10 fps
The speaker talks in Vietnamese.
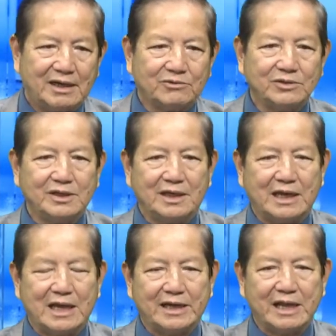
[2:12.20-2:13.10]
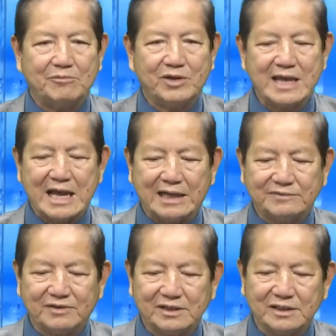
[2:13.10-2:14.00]
cũng như là để mua nhà
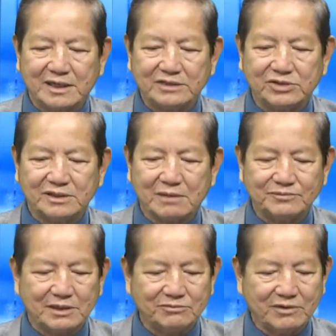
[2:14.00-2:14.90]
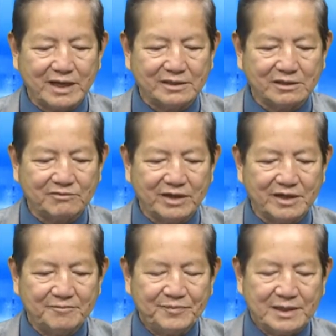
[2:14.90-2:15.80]
với cái lãi suất thấp trong lúc này. Thưa quý vị,
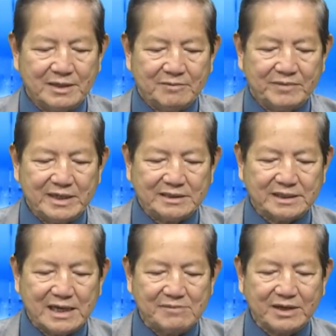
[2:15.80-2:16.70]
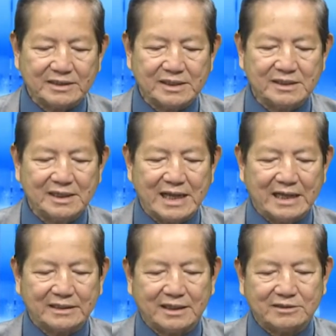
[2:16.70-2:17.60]
bây giờ trở lại một cái tin
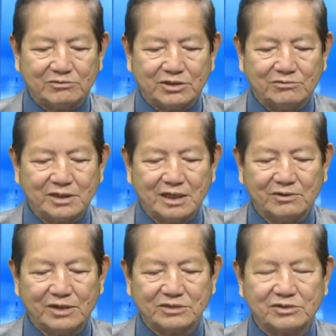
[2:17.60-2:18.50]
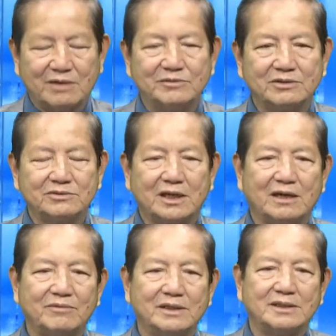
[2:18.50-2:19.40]
là Tổng thống Donald Trump, chúng ta
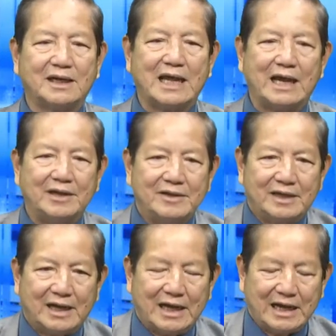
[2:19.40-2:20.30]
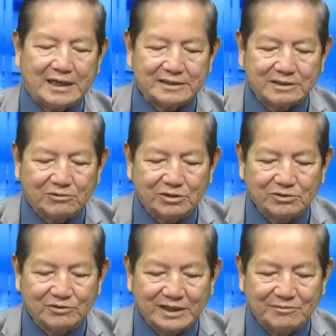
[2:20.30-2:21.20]
đã biết rằng là Tổng
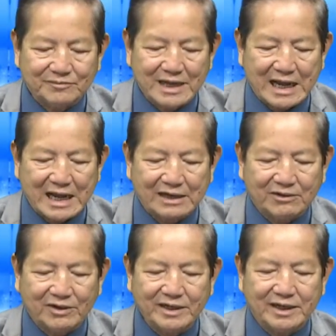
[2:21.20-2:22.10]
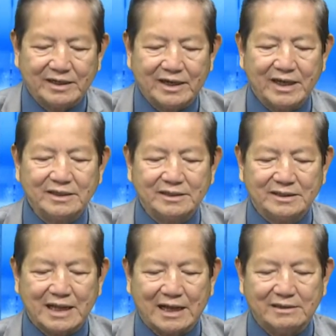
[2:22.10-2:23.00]
thống Trump đã có ý định là đến
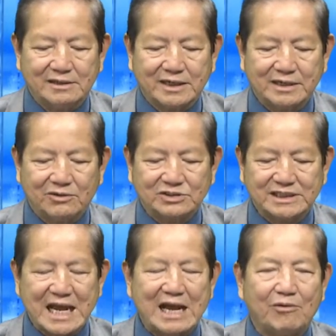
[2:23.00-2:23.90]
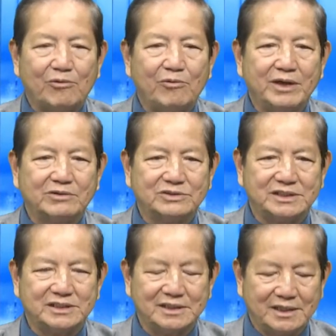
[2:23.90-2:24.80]
cái thẳng Kenosha Wisconsin